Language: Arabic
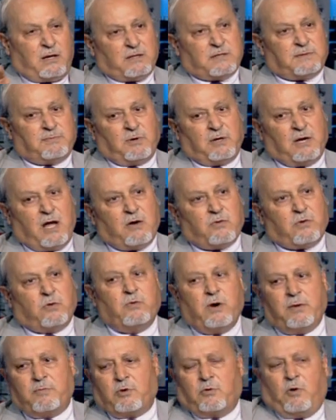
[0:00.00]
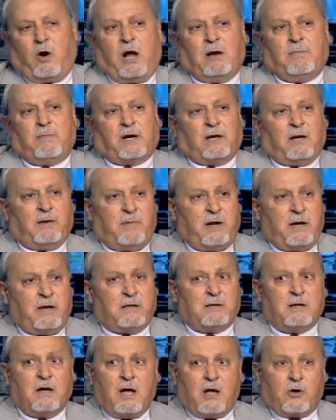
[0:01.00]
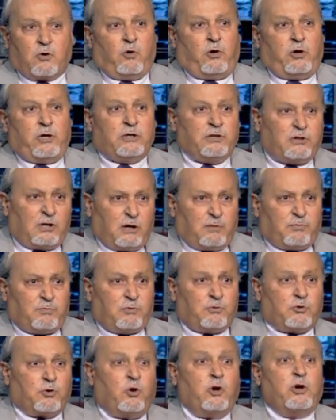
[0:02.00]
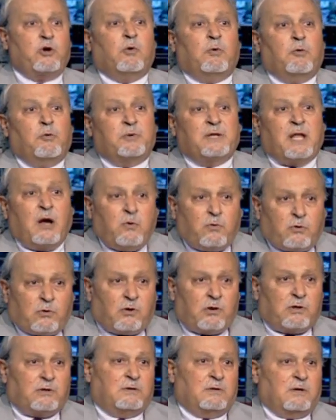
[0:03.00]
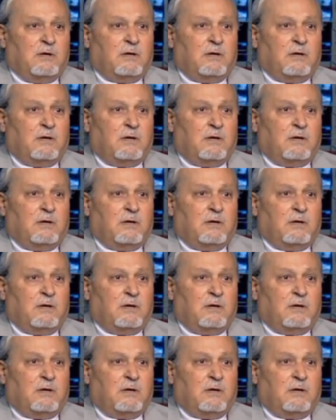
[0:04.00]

حزب الله ونواب يروحوا على البرلمان يروحوا ينتخبوا يروحوا يقوموا بدورهم